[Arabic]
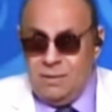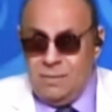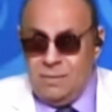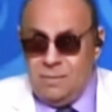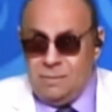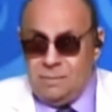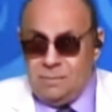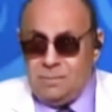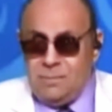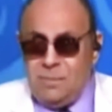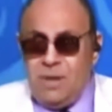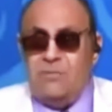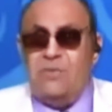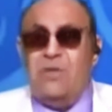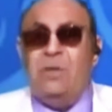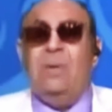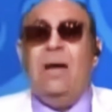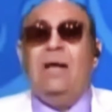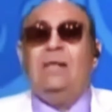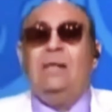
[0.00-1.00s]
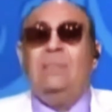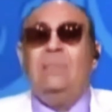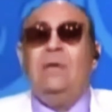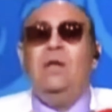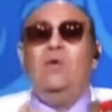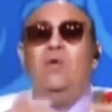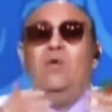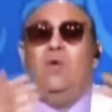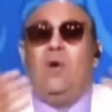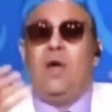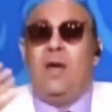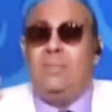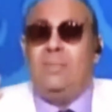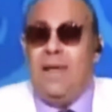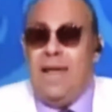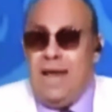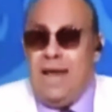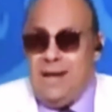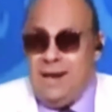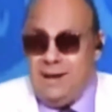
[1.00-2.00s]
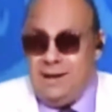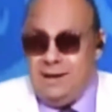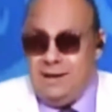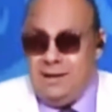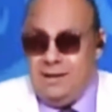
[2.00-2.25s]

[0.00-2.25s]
لا طبعا في بعد منه كمال